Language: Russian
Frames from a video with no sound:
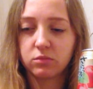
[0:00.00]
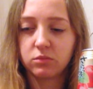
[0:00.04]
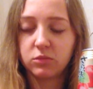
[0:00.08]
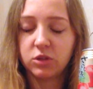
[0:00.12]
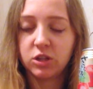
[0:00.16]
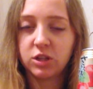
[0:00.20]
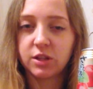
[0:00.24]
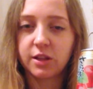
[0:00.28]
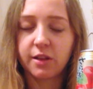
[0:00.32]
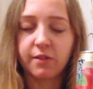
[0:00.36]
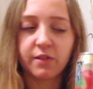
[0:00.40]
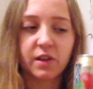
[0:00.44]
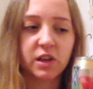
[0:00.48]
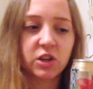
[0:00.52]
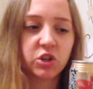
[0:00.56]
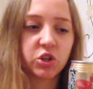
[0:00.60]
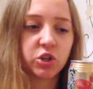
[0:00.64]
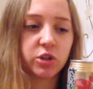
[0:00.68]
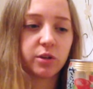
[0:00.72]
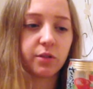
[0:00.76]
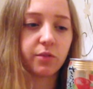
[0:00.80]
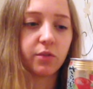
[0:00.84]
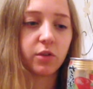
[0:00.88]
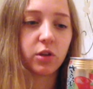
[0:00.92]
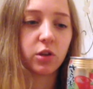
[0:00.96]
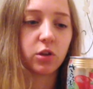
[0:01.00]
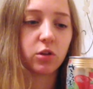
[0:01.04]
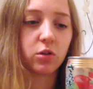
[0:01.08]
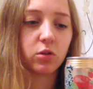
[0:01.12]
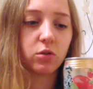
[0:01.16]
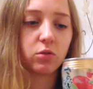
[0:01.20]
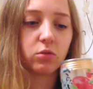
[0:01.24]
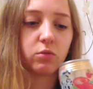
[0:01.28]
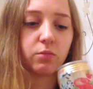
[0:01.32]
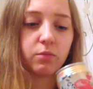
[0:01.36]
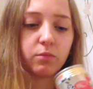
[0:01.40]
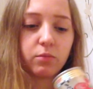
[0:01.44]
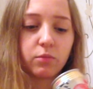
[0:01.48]
ненавязчивый,
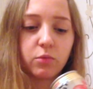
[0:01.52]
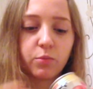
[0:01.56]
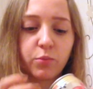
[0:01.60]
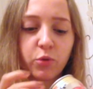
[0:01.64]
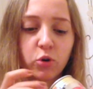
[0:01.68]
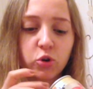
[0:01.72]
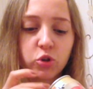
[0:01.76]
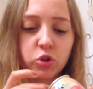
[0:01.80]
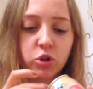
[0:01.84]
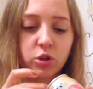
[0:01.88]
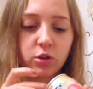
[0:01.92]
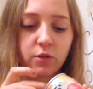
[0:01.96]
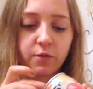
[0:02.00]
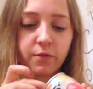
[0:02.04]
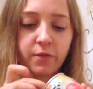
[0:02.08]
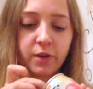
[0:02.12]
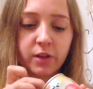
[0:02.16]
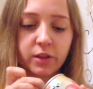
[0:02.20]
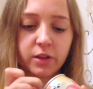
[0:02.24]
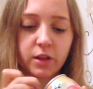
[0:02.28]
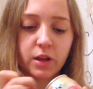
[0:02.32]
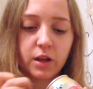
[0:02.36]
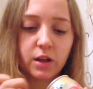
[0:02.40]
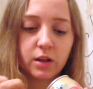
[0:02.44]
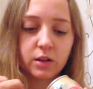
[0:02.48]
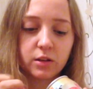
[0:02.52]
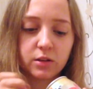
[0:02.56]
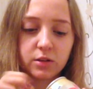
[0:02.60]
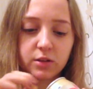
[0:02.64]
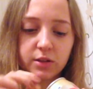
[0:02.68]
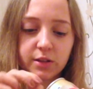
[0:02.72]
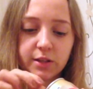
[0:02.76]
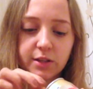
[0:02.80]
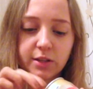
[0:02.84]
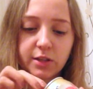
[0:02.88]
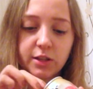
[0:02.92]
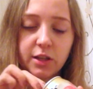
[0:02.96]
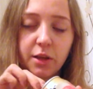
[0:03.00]
просто вода
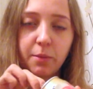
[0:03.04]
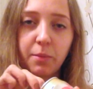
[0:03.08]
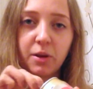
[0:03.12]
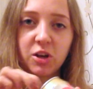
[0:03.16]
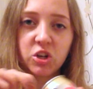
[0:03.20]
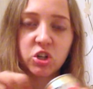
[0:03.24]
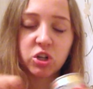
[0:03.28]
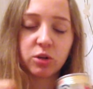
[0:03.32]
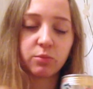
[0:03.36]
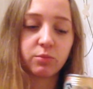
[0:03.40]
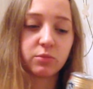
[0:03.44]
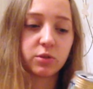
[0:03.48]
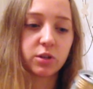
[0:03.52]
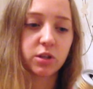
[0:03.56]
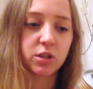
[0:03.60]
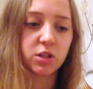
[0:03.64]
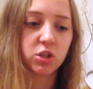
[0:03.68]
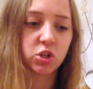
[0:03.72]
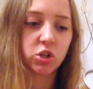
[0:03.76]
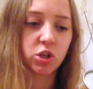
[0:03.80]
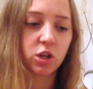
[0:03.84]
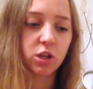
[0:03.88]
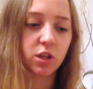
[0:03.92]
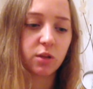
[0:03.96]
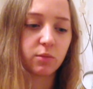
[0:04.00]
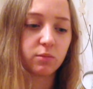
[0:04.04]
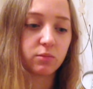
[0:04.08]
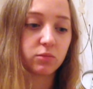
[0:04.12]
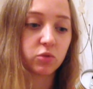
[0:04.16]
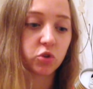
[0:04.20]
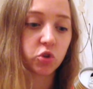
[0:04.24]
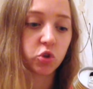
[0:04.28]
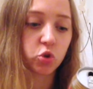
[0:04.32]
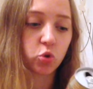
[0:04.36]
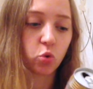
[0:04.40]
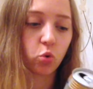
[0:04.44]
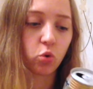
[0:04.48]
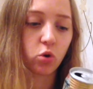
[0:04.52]
с небольшим содержанием
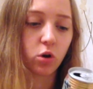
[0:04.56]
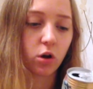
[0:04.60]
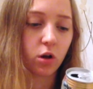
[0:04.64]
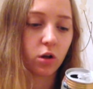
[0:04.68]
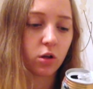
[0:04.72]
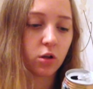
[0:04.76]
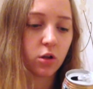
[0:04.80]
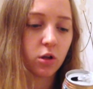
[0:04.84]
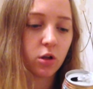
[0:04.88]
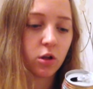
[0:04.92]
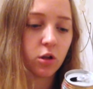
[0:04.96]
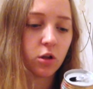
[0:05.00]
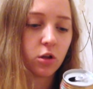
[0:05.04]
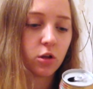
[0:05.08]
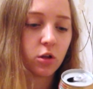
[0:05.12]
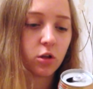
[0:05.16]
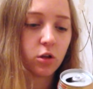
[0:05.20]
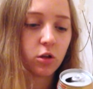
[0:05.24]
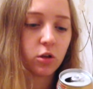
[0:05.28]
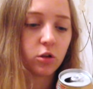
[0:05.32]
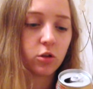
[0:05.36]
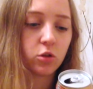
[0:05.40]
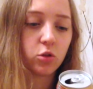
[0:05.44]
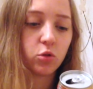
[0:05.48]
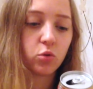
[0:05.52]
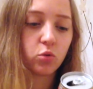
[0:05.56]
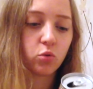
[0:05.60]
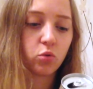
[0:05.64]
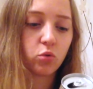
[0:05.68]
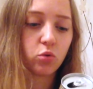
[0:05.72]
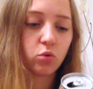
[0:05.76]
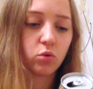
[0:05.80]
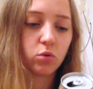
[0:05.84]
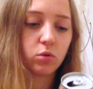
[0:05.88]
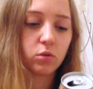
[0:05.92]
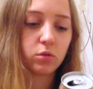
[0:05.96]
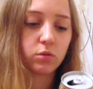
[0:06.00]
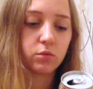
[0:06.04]
сока.
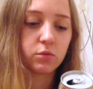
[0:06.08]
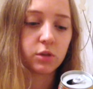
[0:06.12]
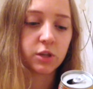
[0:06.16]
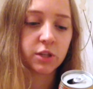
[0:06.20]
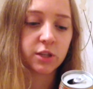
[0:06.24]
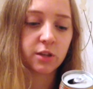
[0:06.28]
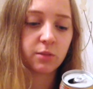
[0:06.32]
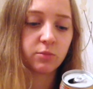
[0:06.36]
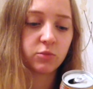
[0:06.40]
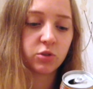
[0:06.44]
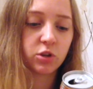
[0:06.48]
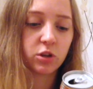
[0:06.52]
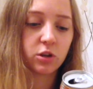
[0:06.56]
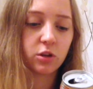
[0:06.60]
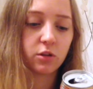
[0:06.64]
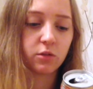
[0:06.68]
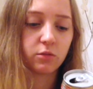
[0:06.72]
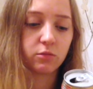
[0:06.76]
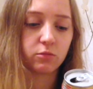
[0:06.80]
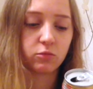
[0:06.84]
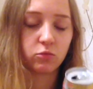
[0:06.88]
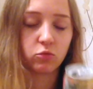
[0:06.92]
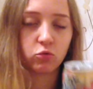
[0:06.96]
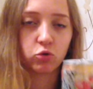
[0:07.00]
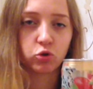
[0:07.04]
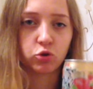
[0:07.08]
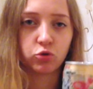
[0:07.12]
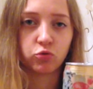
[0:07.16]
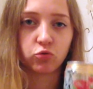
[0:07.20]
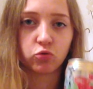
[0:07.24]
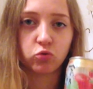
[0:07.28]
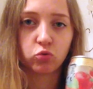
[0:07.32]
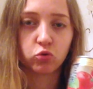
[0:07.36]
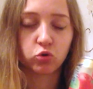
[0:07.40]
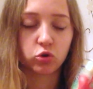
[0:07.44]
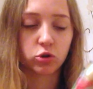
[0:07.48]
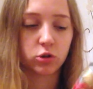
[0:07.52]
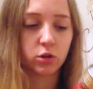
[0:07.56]
Но на самом деле очень
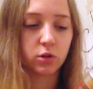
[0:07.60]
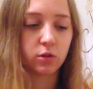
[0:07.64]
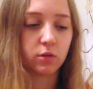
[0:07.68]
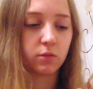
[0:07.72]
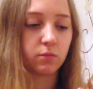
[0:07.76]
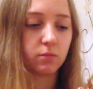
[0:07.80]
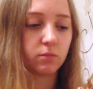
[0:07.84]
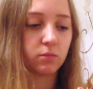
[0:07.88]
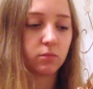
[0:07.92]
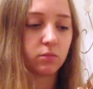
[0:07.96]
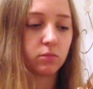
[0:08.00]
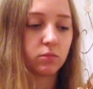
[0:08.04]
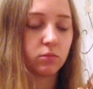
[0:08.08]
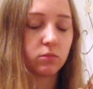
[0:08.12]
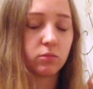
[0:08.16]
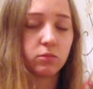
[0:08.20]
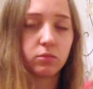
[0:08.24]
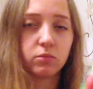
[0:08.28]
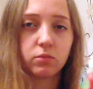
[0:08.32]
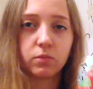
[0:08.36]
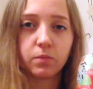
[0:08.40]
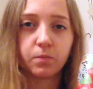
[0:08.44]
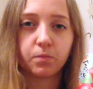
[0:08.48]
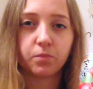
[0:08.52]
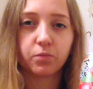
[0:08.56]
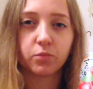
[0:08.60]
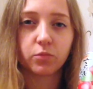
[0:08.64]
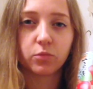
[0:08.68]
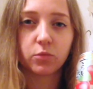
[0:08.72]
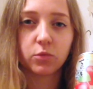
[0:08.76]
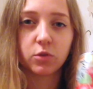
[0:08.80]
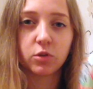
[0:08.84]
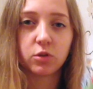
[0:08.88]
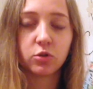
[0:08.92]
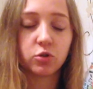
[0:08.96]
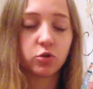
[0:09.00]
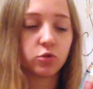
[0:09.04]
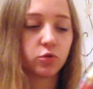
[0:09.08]
вкусная
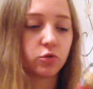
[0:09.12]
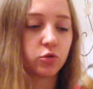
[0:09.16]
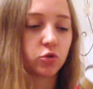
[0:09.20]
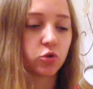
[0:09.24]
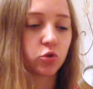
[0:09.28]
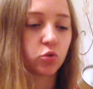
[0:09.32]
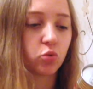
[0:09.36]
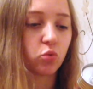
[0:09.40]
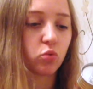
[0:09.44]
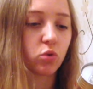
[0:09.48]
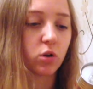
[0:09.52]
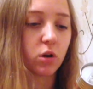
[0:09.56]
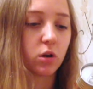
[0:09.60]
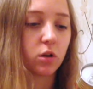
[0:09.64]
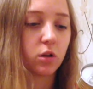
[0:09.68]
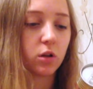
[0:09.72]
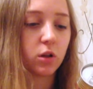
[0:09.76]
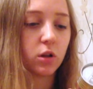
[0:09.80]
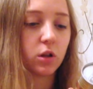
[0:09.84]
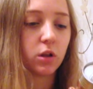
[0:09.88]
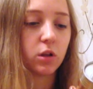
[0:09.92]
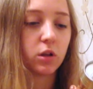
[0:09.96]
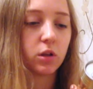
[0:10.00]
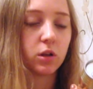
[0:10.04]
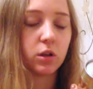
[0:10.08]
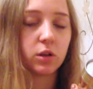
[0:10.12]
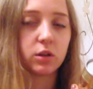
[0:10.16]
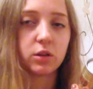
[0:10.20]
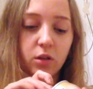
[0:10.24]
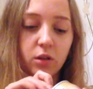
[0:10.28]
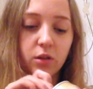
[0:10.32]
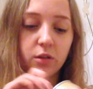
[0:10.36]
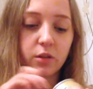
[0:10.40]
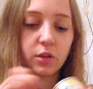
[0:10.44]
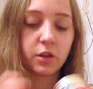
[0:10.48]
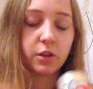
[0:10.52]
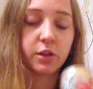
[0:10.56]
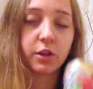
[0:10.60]
штука.
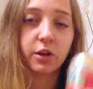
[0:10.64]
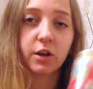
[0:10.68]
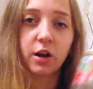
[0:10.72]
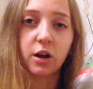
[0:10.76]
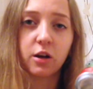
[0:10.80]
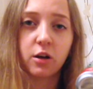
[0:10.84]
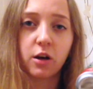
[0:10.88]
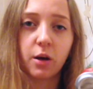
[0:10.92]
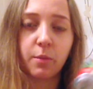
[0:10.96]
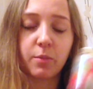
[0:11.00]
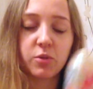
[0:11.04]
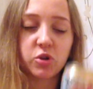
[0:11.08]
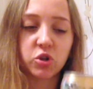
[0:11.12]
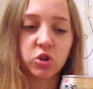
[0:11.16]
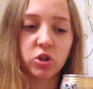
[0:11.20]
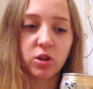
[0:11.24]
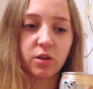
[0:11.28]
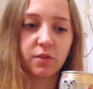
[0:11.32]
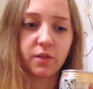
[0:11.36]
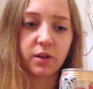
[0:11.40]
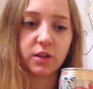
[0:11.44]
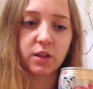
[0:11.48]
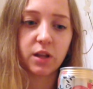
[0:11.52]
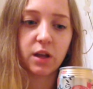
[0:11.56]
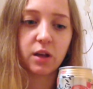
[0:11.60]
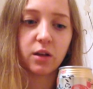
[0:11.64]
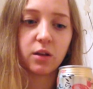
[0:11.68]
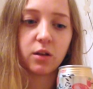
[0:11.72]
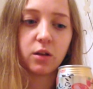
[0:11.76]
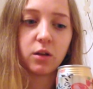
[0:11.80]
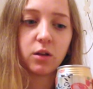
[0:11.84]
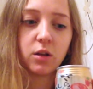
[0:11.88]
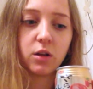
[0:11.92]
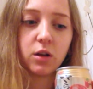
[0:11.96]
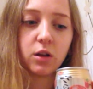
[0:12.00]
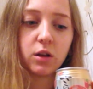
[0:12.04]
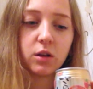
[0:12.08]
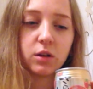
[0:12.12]
Это как обычная вода
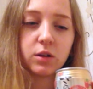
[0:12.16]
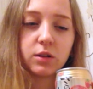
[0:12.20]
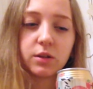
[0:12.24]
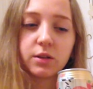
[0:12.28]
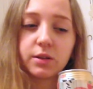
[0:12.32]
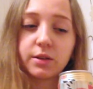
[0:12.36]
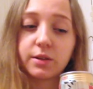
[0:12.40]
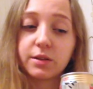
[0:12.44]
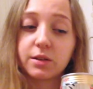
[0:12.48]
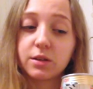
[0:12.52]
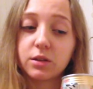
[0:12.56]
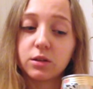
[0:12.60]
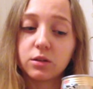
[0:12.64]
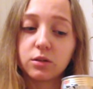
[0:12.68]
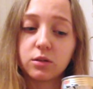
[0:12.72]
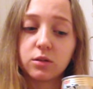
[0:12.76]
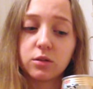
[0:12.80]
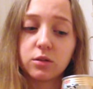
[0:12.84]
с